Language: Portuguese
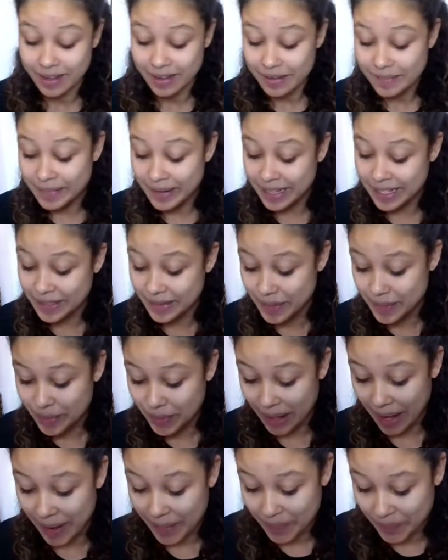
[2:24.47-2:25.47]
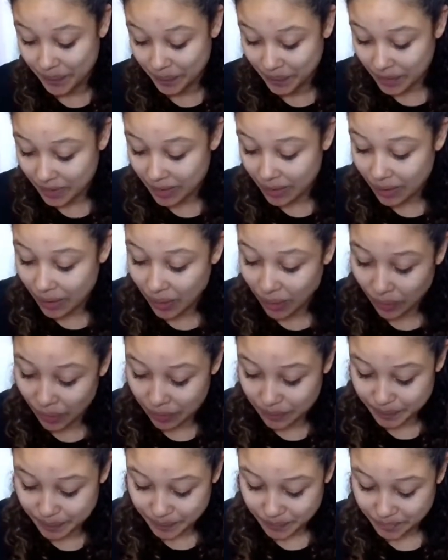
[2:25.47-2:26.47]
Mas vamos lá. Ó,
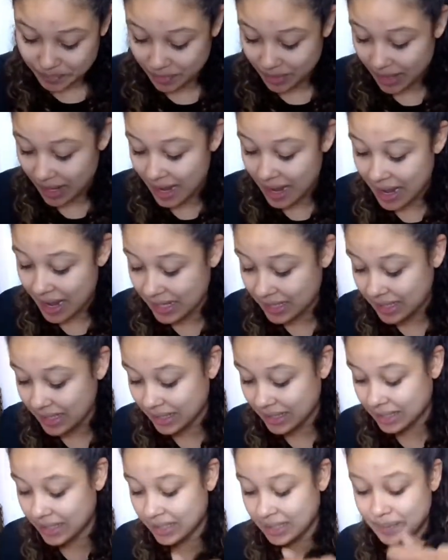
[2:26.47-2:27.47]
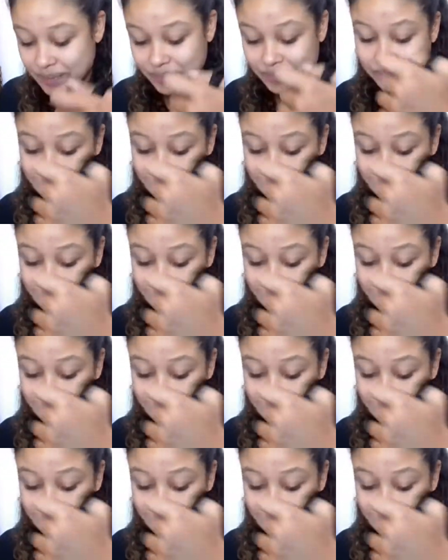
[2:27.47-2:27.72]
é essa aqui,